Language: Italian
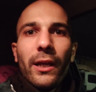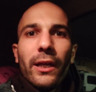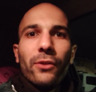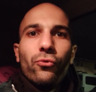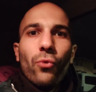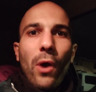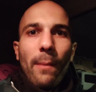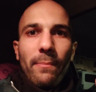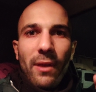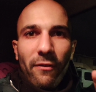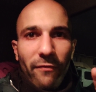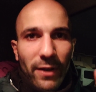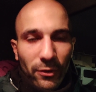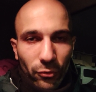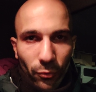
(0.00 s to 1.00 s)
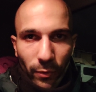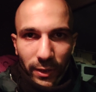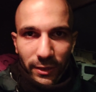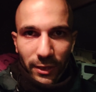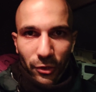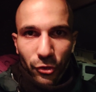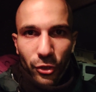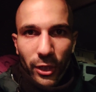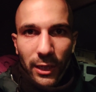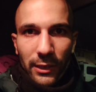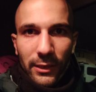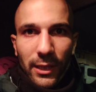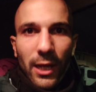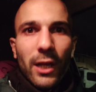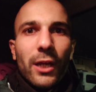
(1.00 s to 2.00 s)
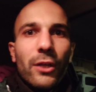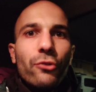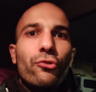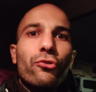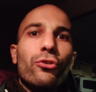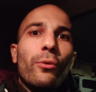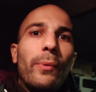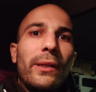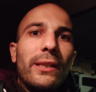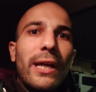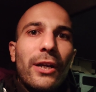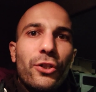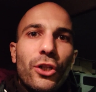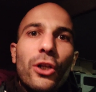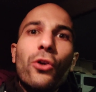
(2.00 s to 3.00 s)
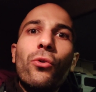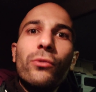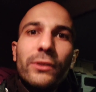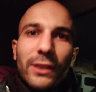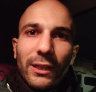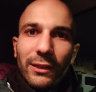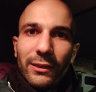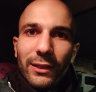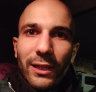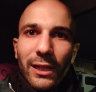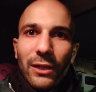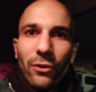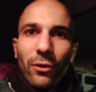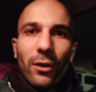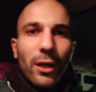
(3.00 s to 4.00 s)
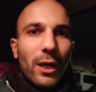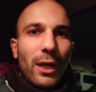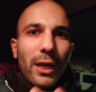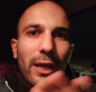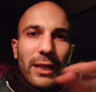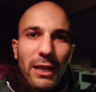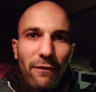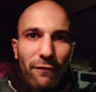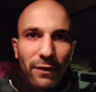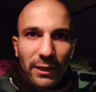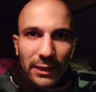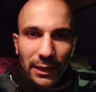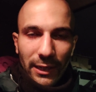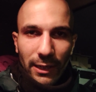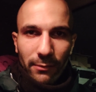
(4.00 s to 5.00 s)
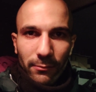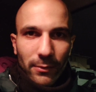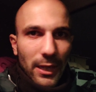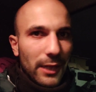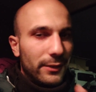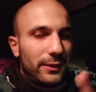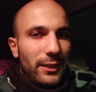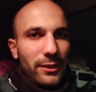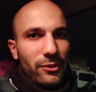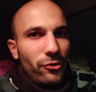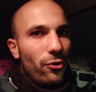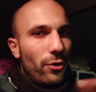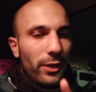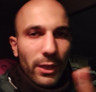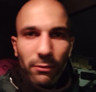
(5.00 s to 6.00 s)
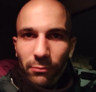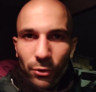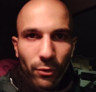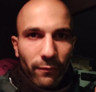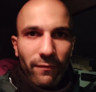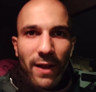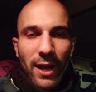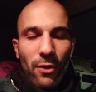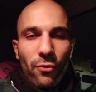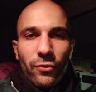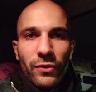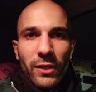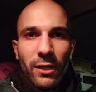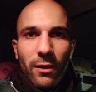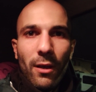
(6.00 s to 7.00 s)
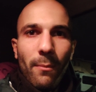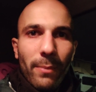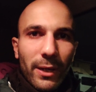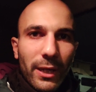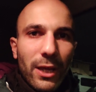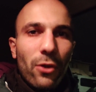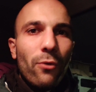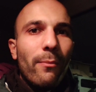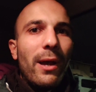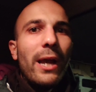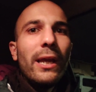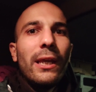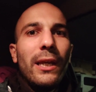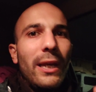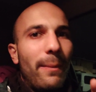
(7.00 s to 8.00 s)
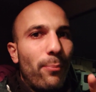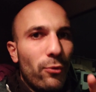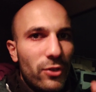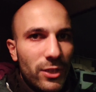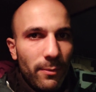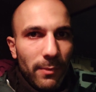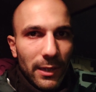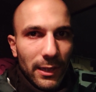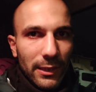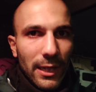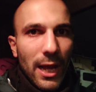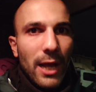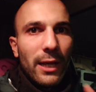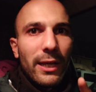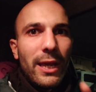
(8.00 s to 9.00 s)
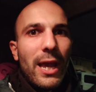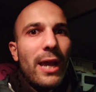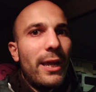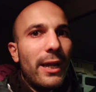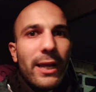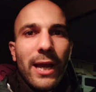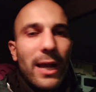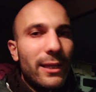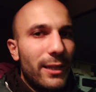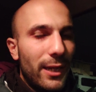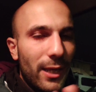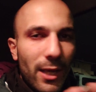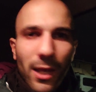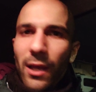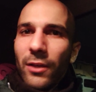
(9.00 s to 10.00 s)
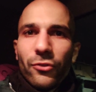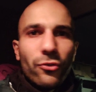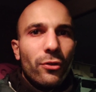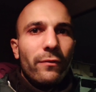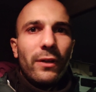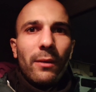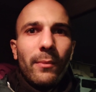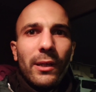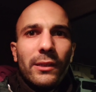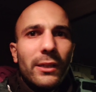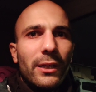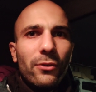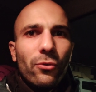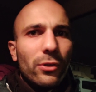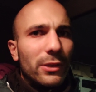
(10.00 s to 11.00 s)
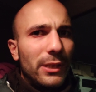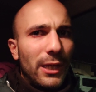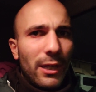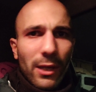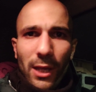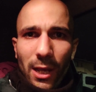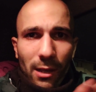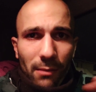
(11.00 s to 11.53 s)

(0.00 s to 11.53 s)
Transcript: che tu abbia fatto questa scelta giusto per darci il contentino ed è finita lì. Attenzione, non va così, perché ormai le possibilità che hai a Cagliari sono veramente ridotte